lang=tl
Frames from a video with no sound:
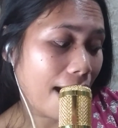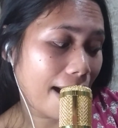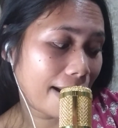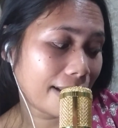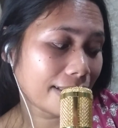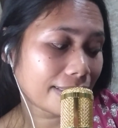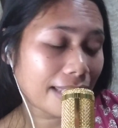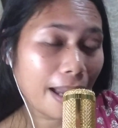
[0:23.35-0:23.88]

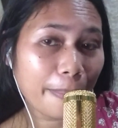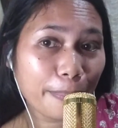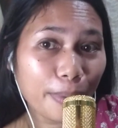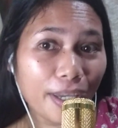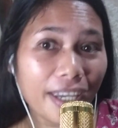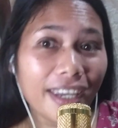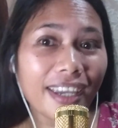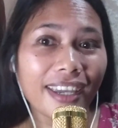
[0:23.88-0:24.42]
ang
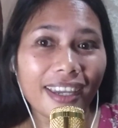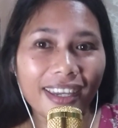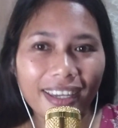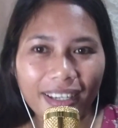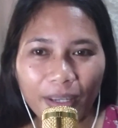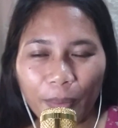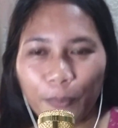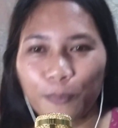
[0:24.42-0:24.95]
topic. Zile,
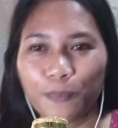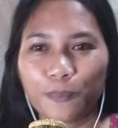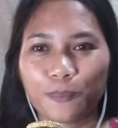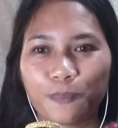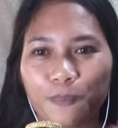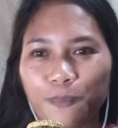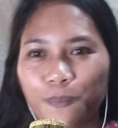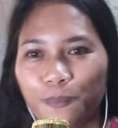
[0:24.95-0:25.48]
zile,
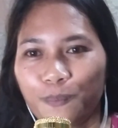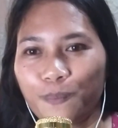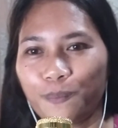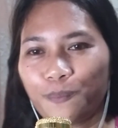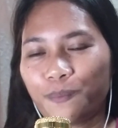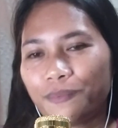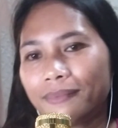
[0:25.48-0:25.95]
zile, zile,